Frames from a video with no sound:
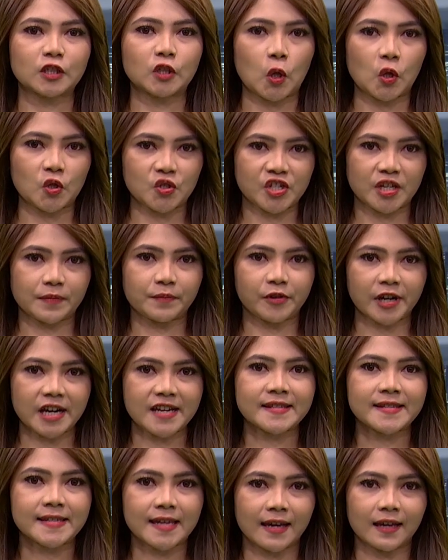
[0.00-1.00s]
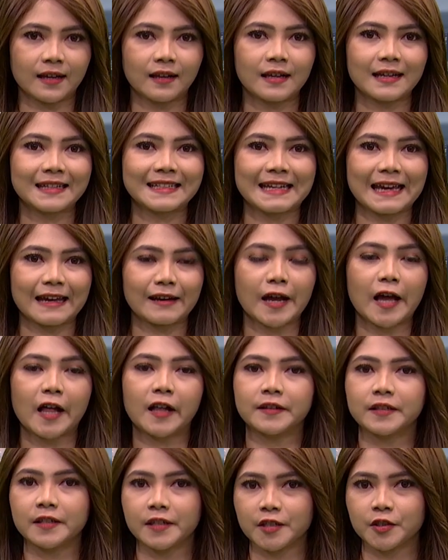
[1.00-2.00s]
Tall Ship Race Sail dan
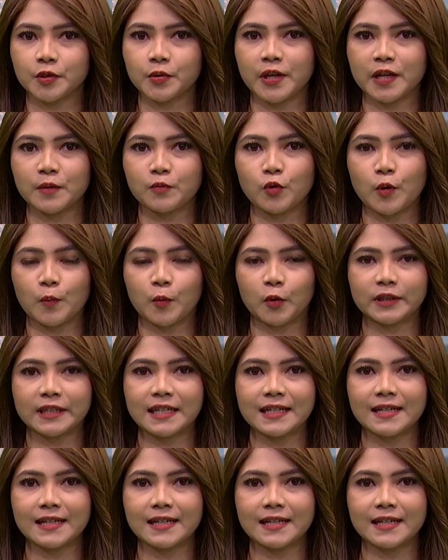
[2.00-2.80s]
Helder 2023